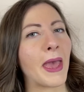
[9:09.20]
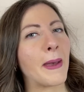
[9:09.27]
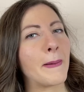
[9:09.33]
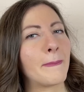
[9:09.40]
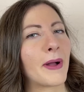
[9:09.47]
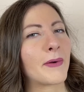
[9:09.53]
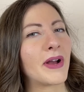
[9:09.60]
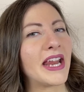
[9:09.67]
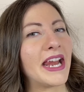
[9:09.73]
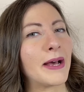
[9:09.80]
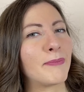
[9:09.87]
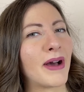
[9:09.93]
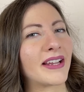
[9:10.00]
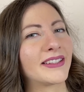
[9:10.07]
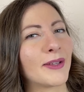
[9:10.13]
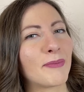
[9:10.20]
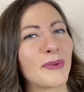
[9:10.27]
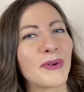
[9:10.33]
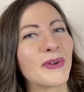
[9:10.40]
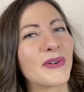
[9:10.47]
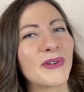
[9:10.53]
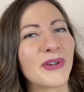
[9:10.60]
Ma qual è la parte
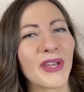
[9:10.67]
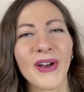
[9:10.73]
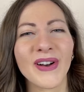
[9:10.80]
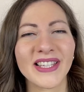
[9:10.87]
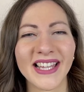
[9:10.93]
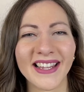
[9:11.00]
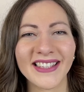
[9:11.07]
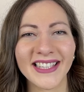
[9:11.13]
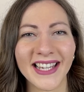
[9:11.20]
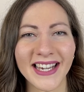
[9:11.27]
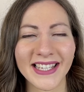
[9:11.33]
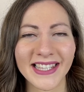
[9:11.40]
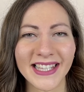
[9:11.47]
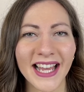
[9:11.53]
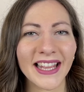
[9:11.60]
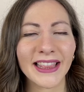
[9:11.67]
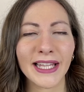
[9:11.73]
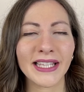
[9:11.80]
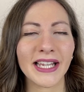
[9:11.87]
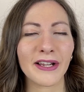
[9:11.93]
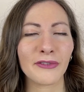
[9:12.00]
più curiosa e interessante della